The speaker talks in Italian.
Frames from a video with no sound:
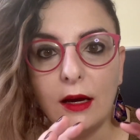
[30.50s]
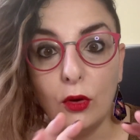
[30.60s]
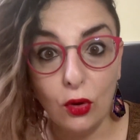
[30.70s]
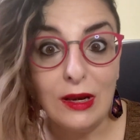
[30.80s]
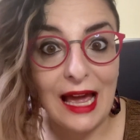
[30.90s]

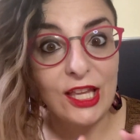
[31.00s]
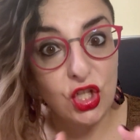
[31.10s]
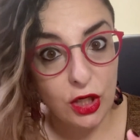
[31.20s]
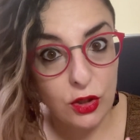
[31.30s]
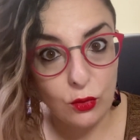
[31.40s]
l'online
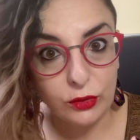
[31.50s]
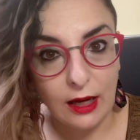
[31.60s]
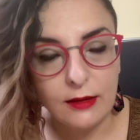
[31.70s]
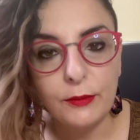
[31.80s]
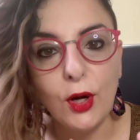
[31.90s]
ci
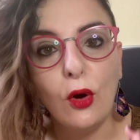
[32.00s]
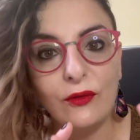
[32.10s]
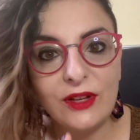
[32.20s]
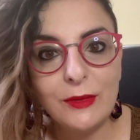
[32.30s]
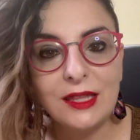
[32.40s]
aiuta, però
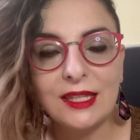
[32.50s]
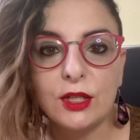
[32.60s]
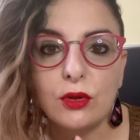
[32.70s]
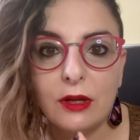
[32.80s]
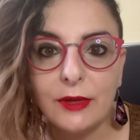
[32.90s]
ovviamente è
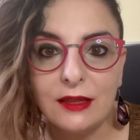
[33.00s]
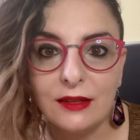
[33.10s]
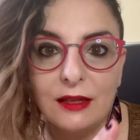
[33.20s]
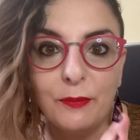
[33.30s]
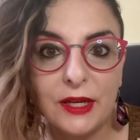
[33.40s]

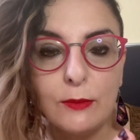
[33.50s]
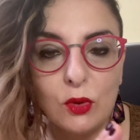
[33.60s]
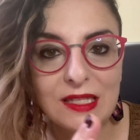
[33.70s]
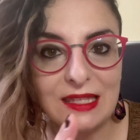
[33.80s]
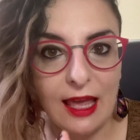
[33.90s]
solamente il primo
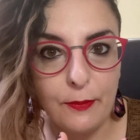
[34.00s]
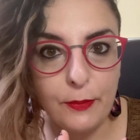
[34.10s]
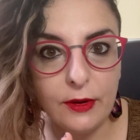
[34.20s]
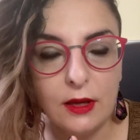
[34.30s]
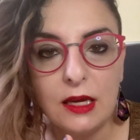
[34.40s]

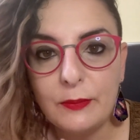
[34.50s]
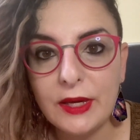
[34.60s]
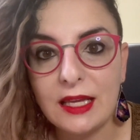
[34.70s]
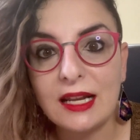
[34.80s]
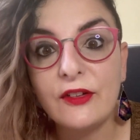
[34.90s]
step
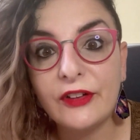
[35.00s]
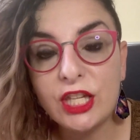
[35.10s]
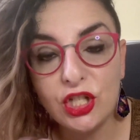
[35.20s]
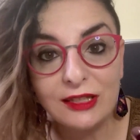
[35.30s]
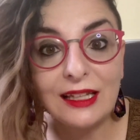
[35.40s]
per
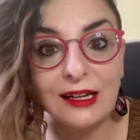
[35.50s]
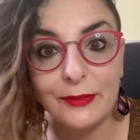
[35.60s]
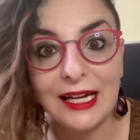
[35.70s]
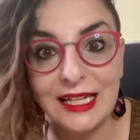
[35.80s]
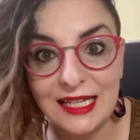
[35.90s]
farci entrare
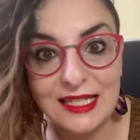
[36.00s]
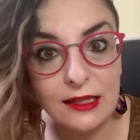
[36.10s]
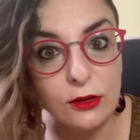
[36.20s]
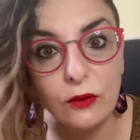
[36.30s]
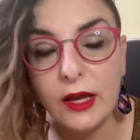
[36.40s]
magari in
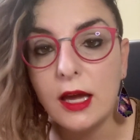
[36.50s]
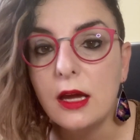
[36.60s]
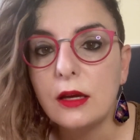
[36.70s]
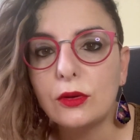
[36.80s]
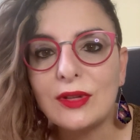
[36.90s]
aziende dove
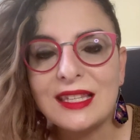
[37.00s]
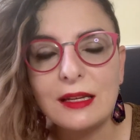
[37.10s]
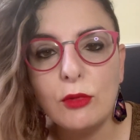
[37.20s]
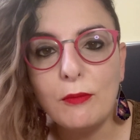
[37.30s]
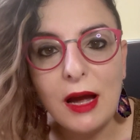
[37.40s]
non
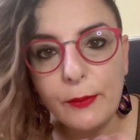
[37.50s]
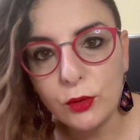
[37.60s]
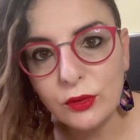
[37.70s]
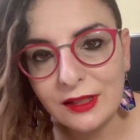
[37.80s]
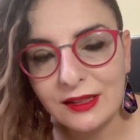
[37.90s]
saremmo mai
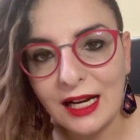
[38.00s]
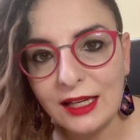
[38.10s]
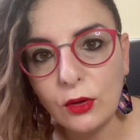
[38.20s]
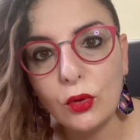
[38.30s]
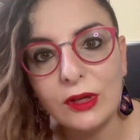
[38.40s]
potuti
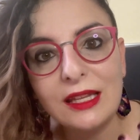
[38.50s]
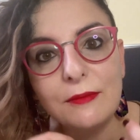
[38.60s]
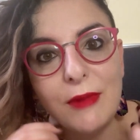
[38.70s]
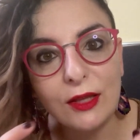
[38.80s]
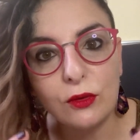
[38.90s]
entrare con i
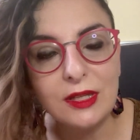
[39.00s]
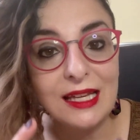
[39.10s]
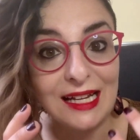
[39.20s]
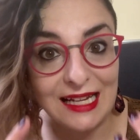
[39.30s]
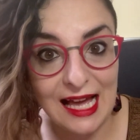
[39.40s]

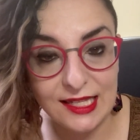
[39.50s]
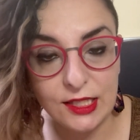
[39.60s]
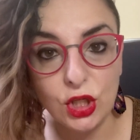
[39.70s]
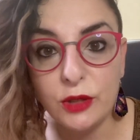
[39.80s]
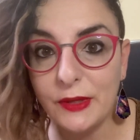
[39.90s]
metodi
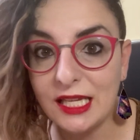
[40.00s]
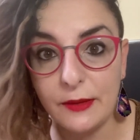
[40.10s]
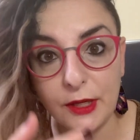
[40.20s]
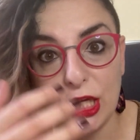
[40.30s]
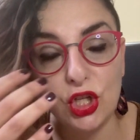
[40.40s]
classici. Perché?
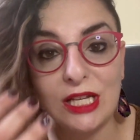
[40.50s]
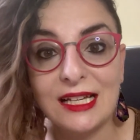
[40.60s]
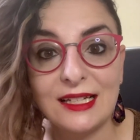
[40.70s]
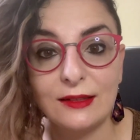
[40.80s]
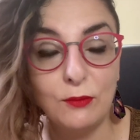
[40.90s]
Perché c'è
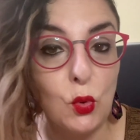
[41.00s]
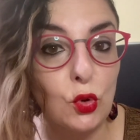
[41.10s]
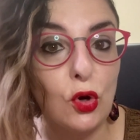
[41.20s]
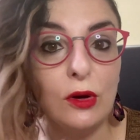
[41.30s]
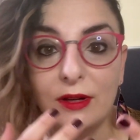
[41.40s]
il
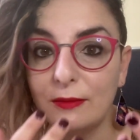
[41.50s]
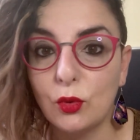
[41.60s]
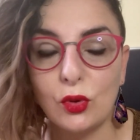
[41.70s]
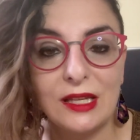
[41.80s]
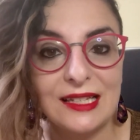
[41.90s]
muro, il
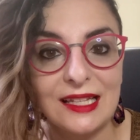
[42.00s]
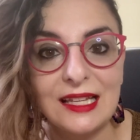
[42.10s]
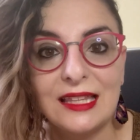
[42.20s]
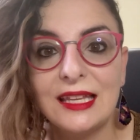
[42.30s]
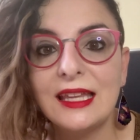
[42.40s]
muro della
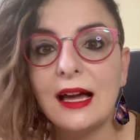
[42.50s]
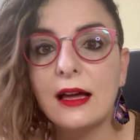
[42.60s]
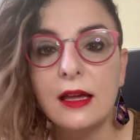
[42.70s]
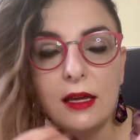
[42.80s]
segreteria,